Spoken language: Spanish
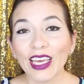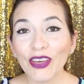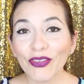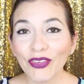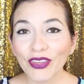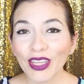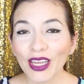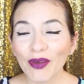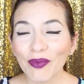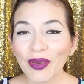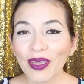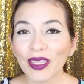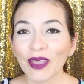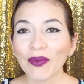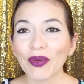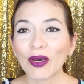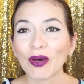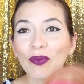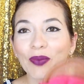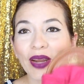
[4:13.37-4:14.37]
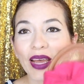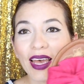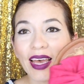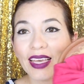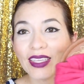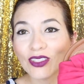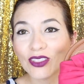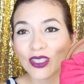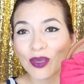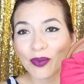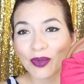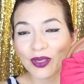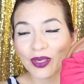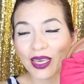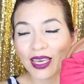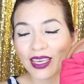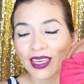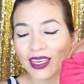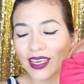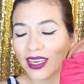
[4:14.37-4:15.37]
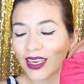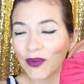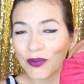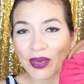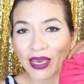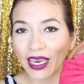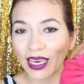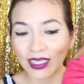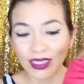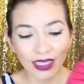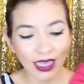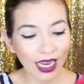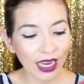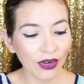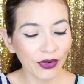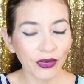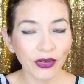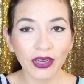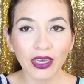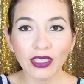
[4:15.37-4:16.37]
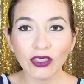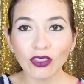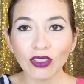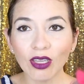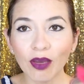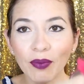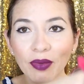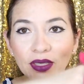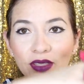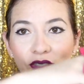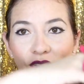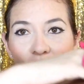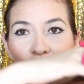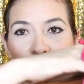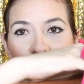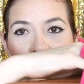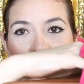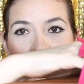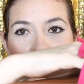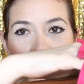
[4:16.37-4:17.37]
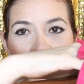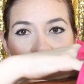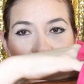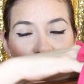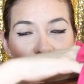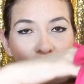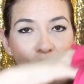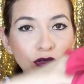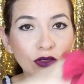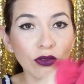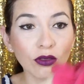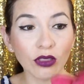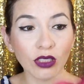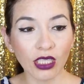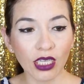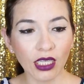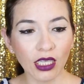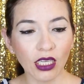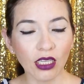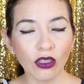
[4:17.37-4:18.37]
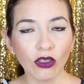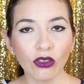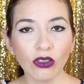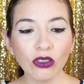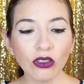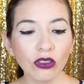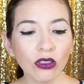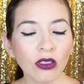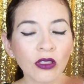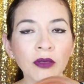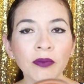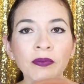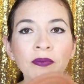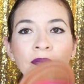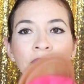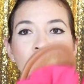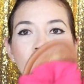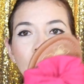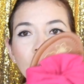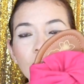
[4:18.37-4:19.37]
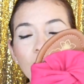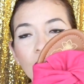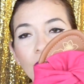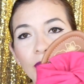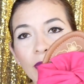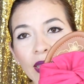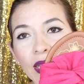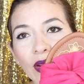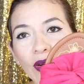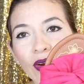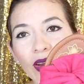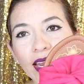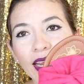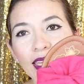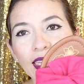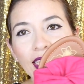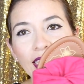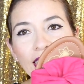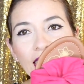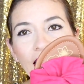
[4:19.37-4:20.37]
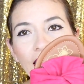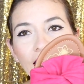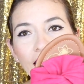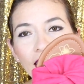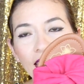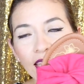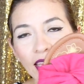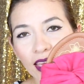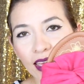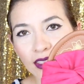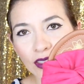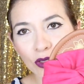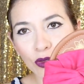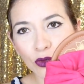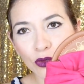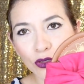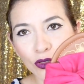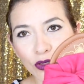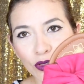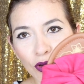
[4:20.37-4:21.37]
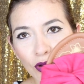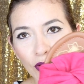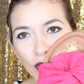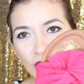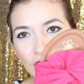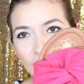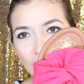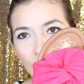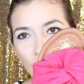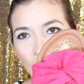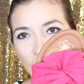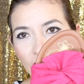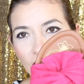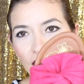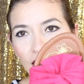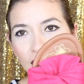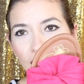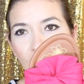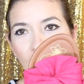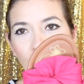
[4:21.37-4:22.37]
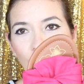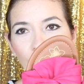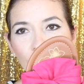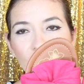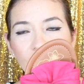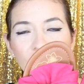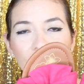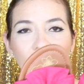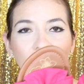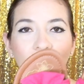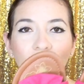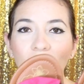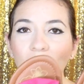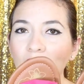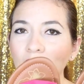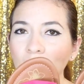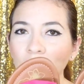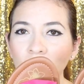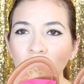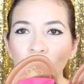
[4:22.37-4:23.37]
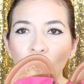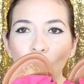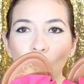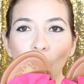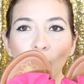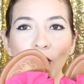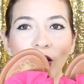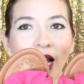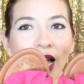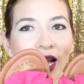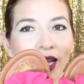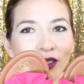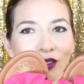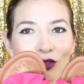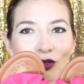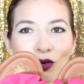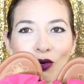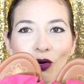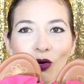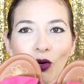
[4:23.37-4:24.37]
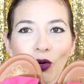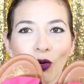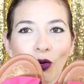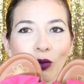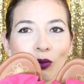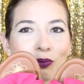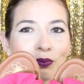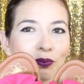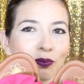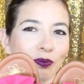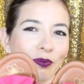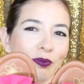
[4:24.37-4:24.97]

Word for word: Y finalmente me compré estos zapatos de aquí que me encantaron. Estos también son zapatos chatitos, pero el detalle es justo esta parte de aquí que parece un lazo o